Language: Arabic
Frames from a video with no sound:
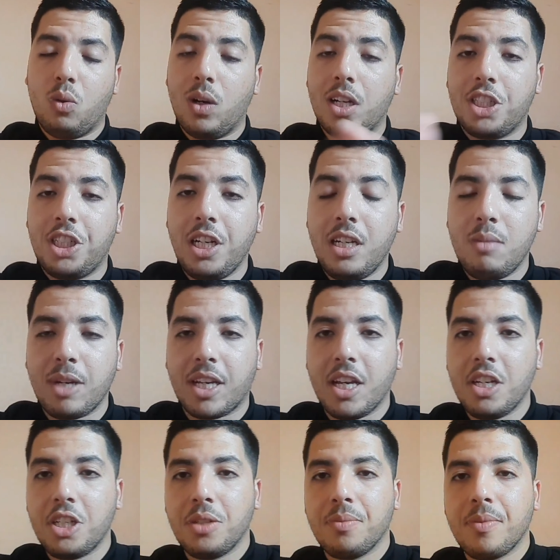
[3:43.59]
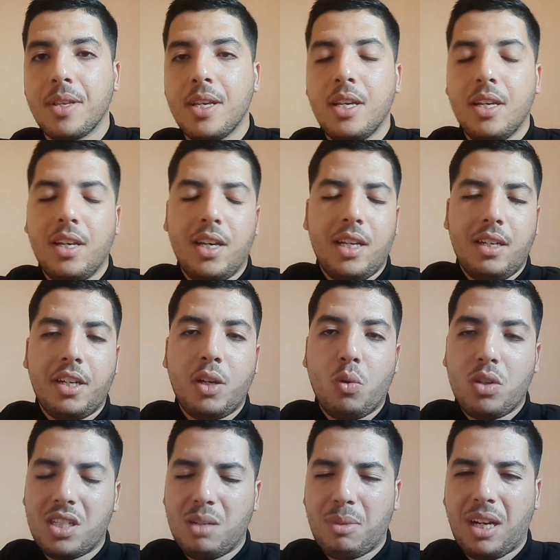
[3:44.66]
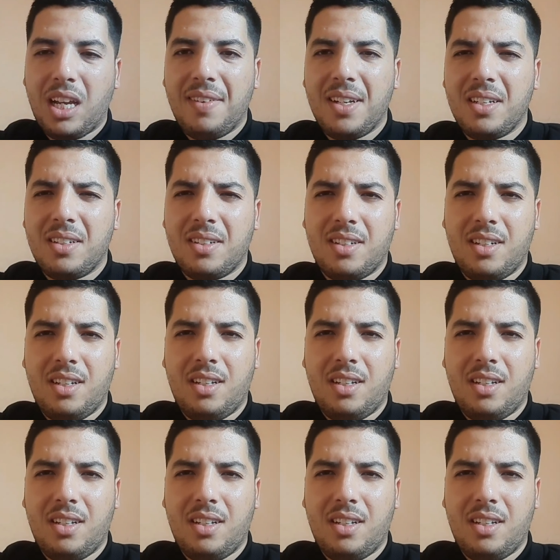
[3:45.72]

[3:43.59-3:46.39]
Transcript: وهذا الشيء اللي ما كانش نتوسم خيرا